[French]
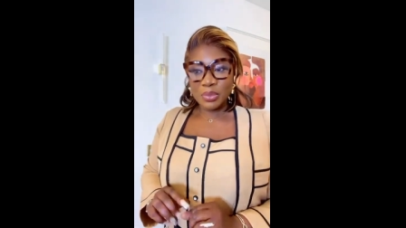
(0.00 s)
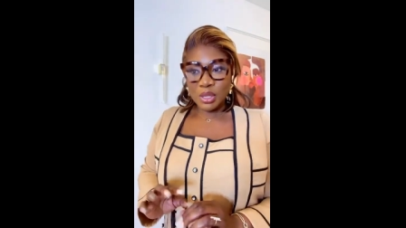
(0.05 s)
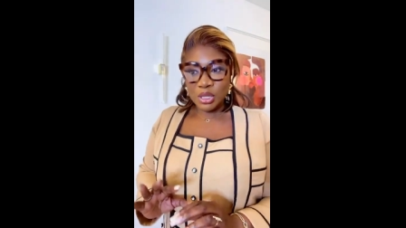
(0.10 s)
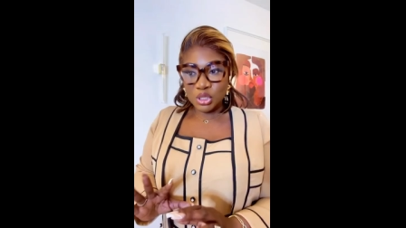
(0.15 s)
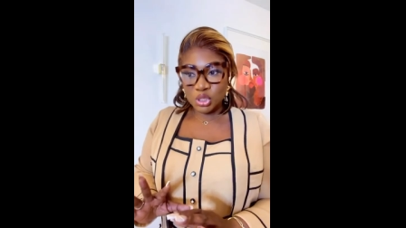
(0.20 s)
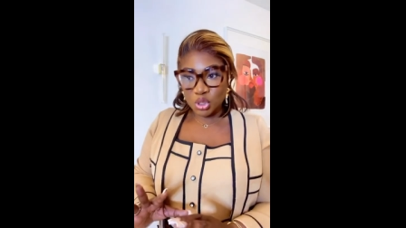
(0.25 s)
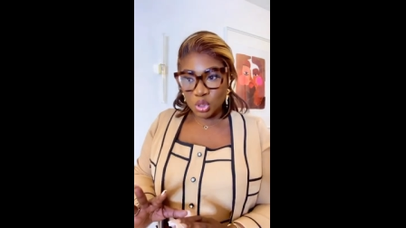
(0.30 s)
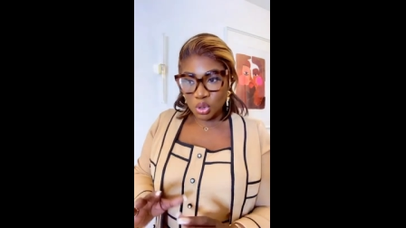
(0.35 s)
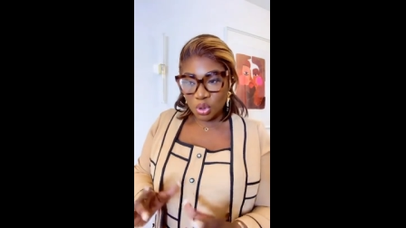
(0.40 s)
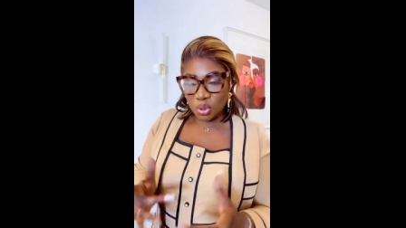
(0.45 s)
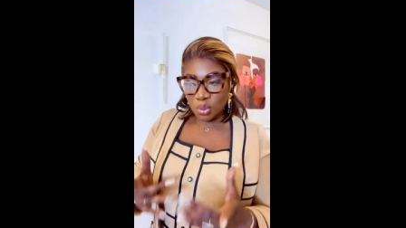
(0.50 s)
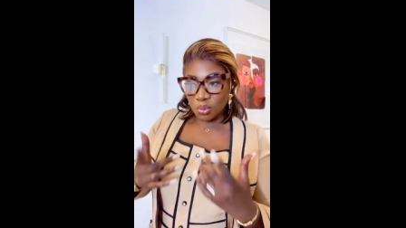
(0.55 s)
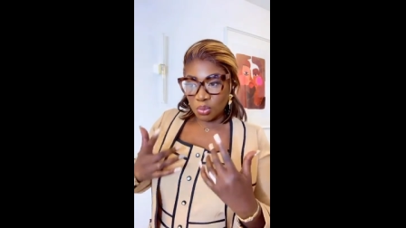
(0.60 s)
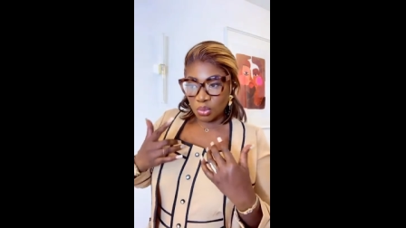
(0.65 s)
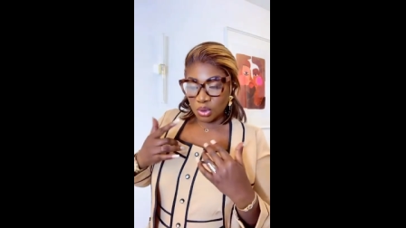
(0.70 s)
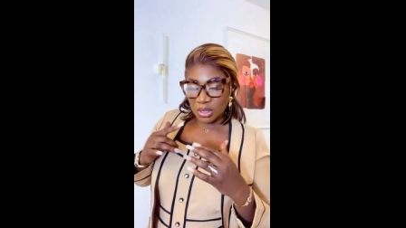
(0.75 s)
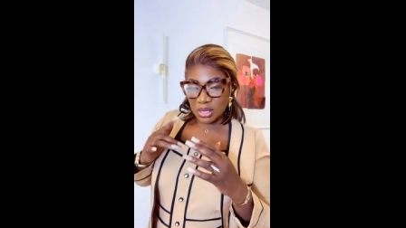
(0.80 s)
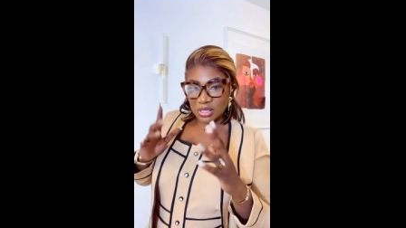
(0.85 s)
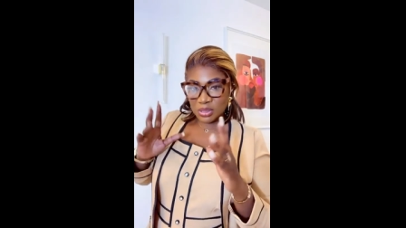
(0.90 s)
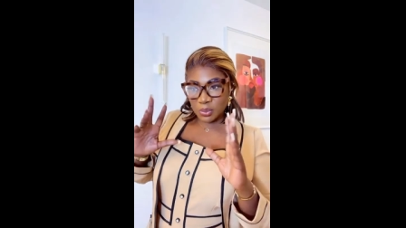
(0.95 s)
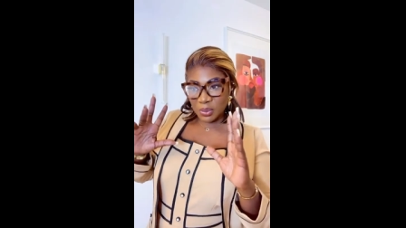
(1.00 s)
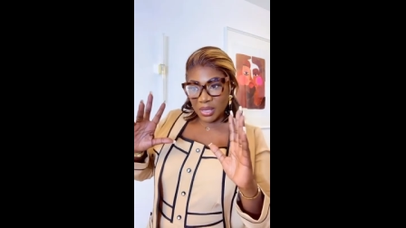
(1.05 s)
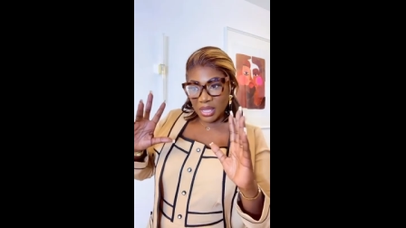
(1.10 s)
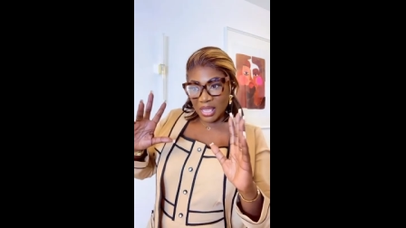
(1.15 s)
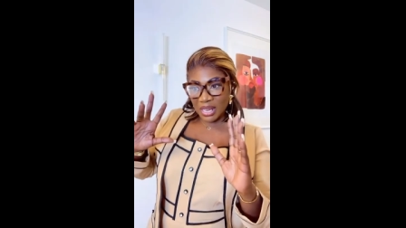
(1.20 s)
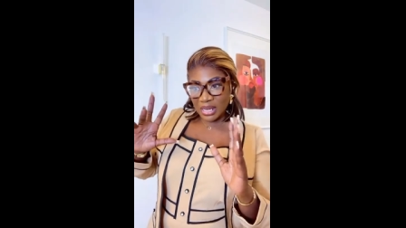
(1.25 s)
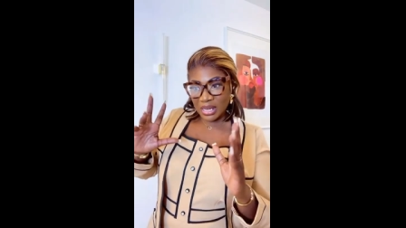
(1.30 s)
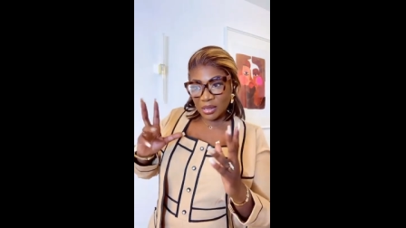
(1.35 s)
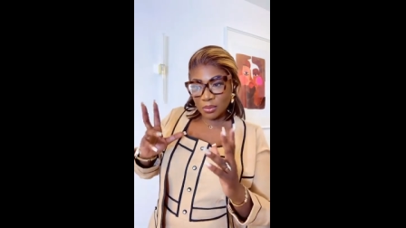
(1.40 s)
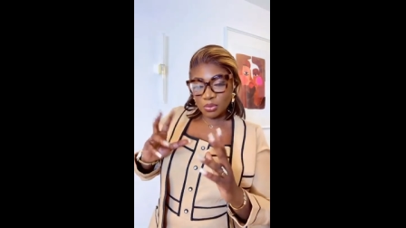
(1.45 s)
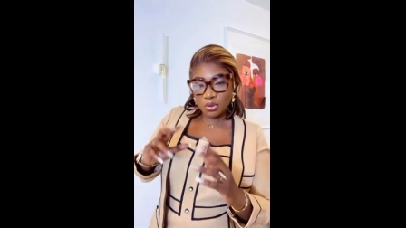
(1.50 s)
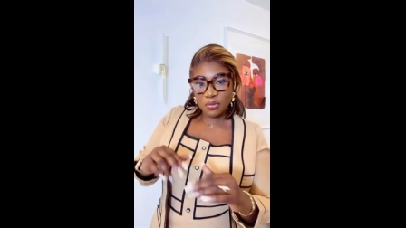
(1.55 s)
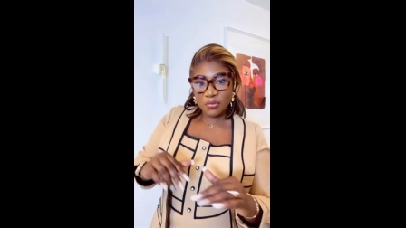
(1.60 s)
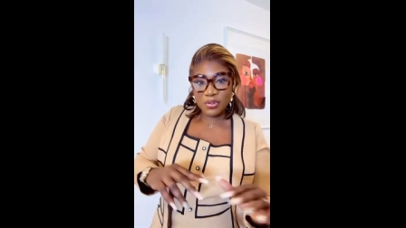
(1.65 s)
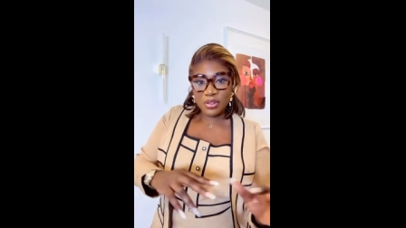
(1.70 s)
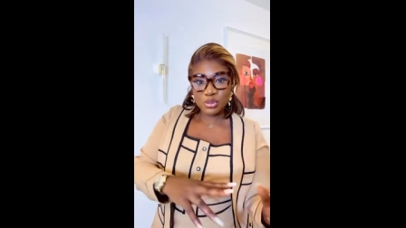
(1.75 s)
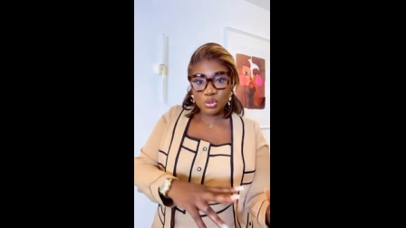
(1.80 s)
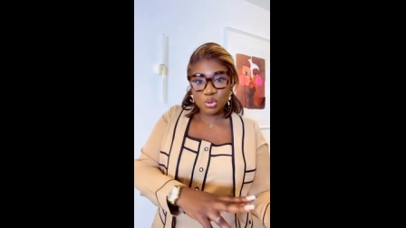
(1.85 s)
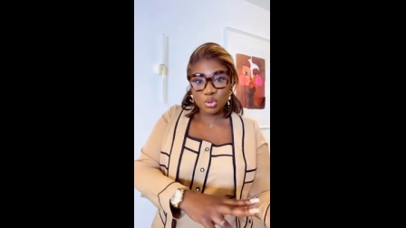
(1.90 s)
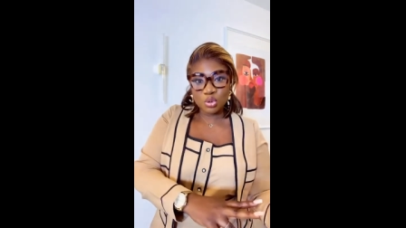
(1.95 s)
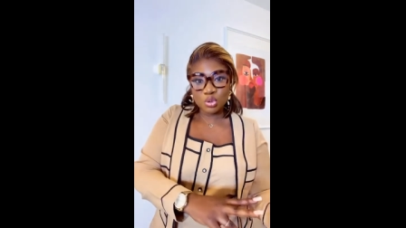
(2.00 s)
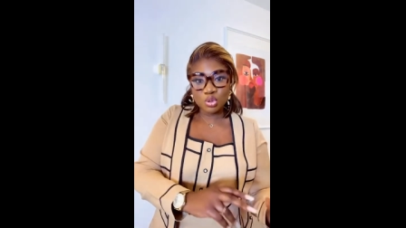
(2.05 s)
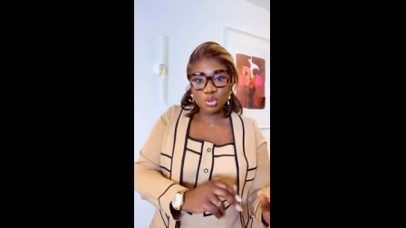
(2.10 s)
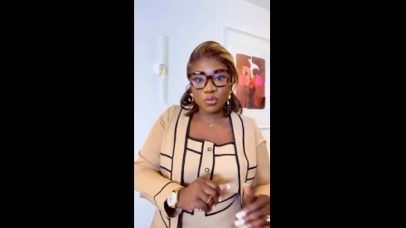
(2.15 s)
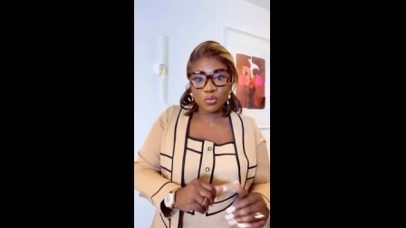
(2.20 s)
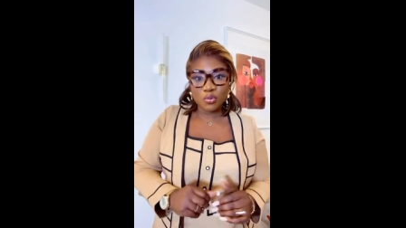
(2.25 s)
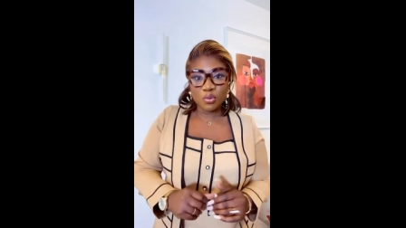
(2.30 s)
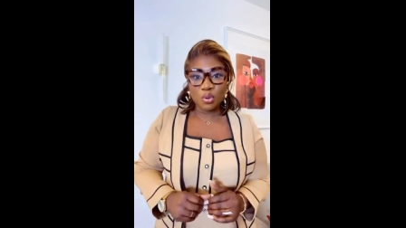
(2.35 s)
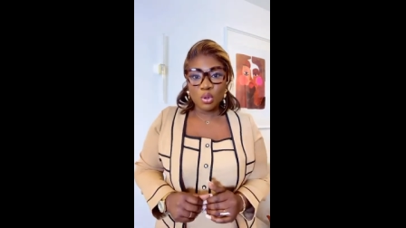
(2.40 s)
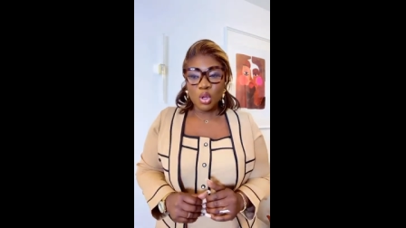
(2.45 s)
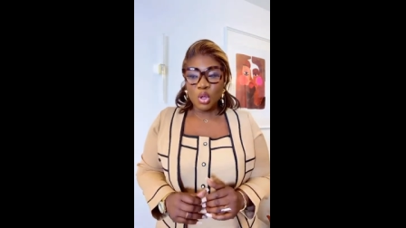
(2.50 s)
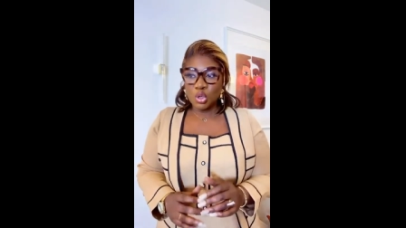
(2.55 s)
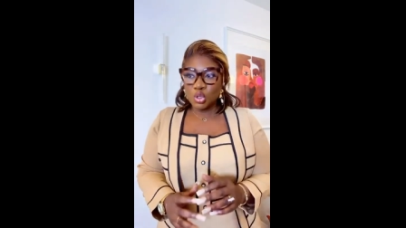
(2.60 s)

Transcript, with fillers: Genre, mon esprit est libre de faire ce que je veux.